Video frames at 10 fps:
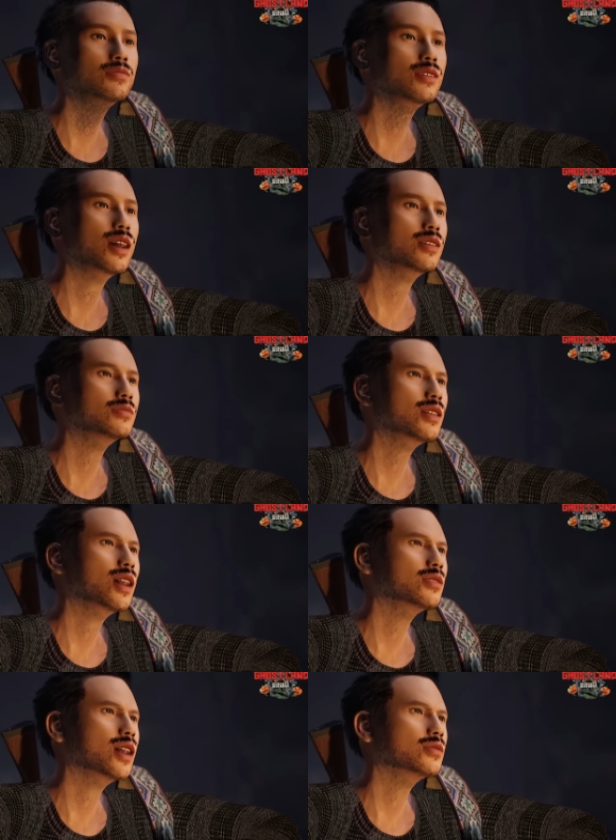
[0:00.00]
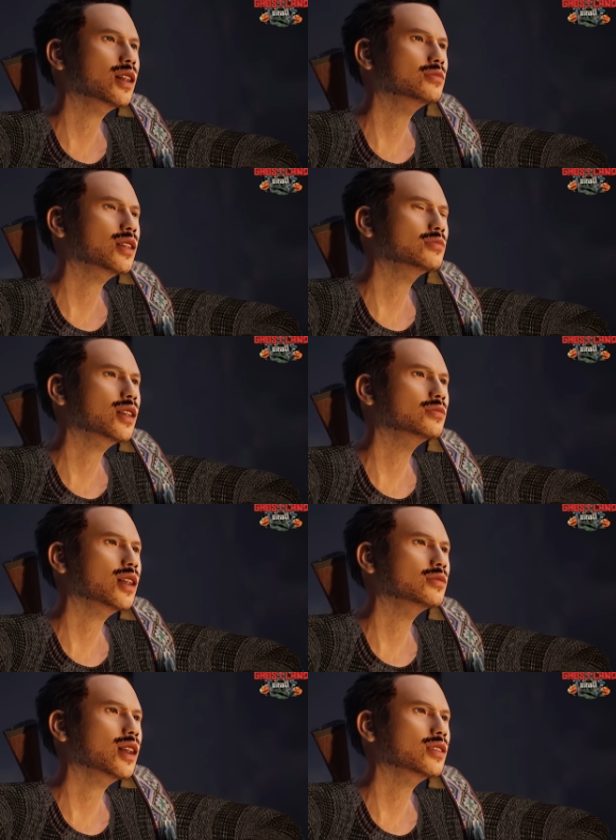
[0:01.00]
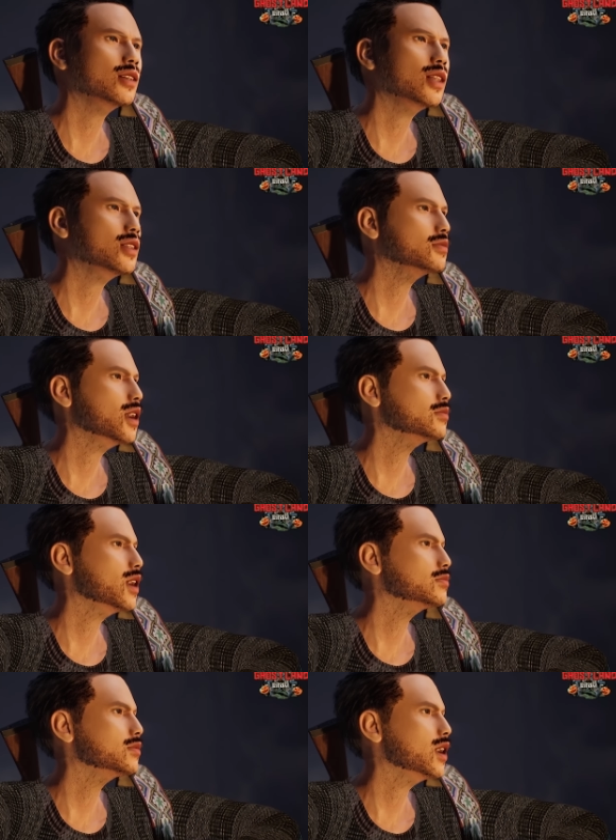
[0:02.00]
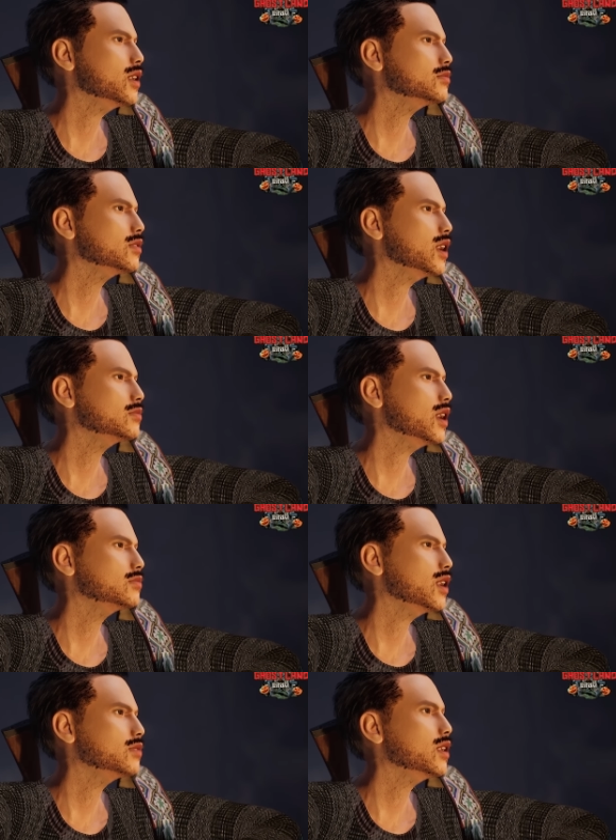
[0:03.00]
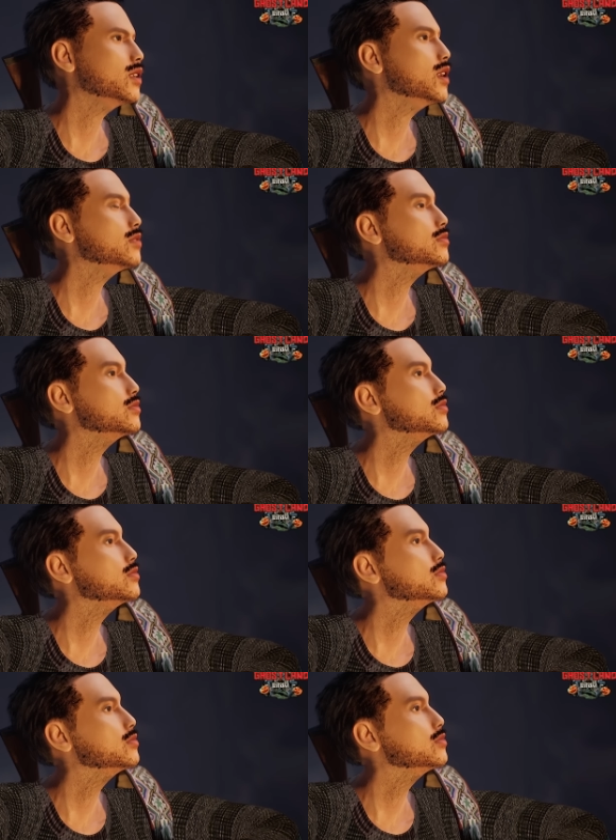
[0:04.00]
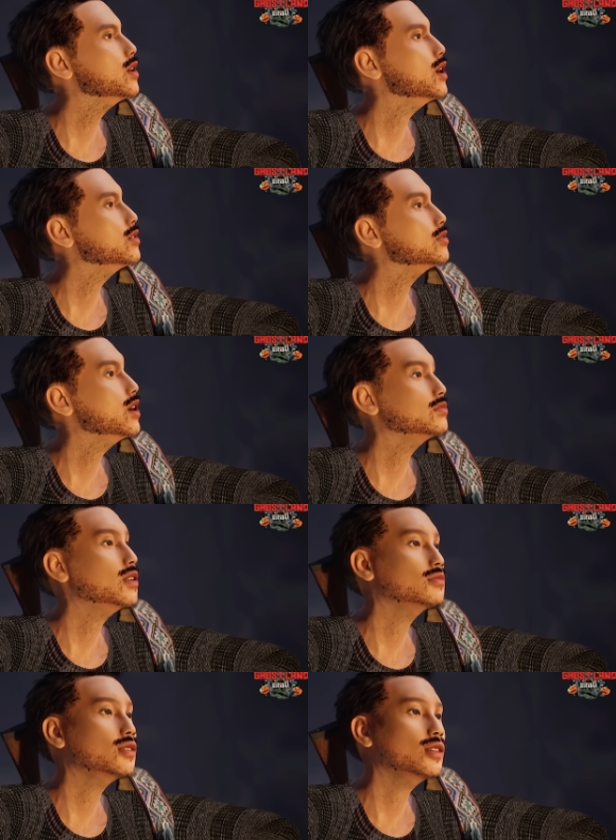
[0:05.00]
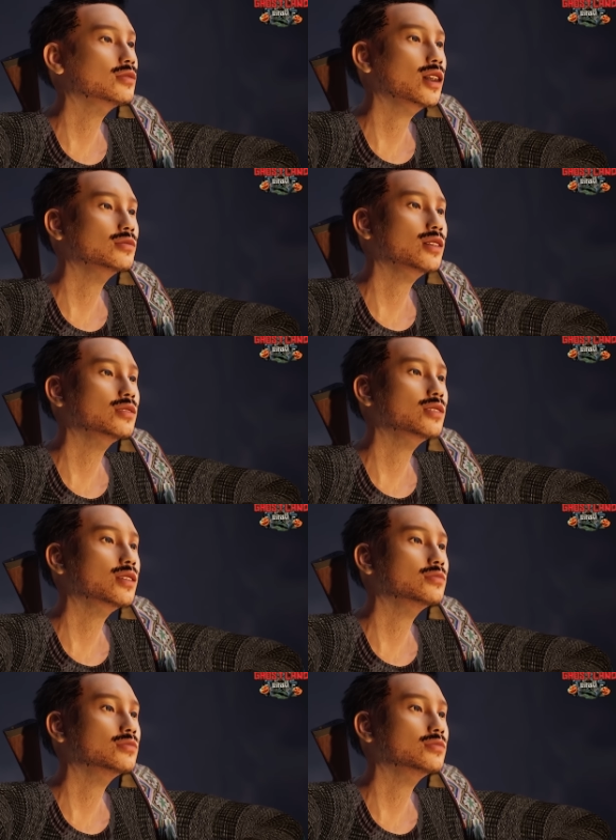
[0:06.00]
หรือว่าจะมีสัตว์ร้ายอย่างพวกเสือหรือหมีควายออกมาทำร้ายพวกมัน จนพวกมันต้องเปลี่ยนเส้นทางใหม่